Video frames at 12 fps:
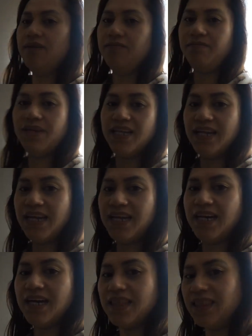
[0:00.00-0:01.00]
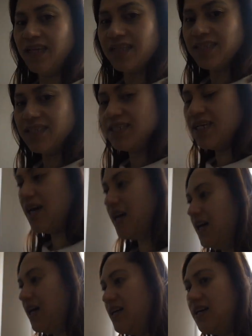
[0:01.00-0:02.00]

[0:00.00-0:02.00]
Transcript: Binili natin sa